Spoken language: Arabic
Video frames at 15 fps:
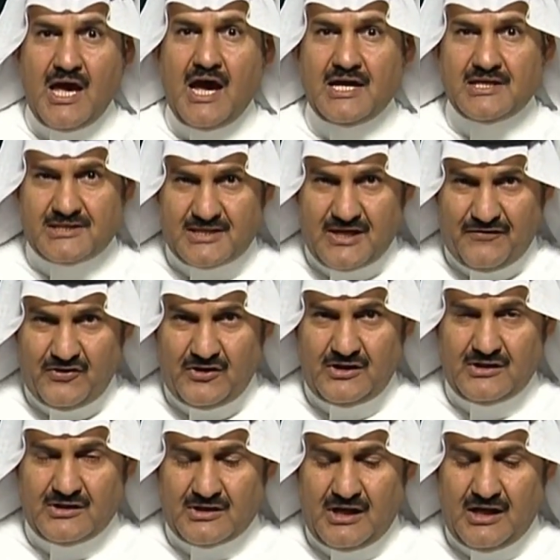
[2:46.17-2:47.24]

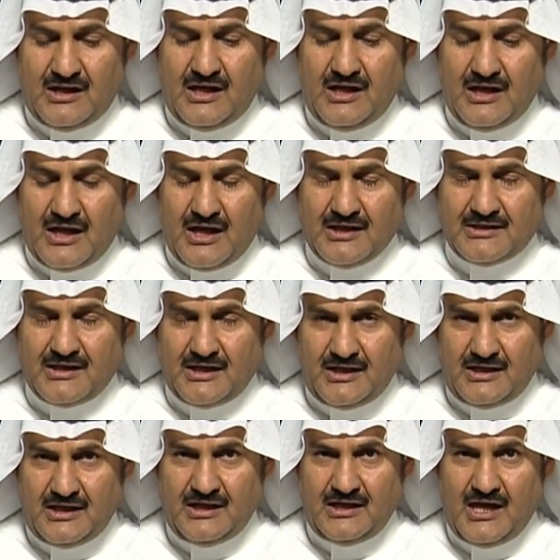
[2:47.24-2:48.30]
السفير آه،
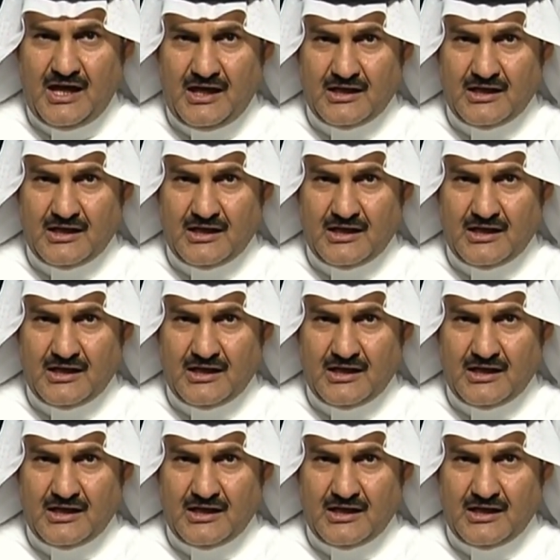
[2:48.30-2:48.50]
القطري الى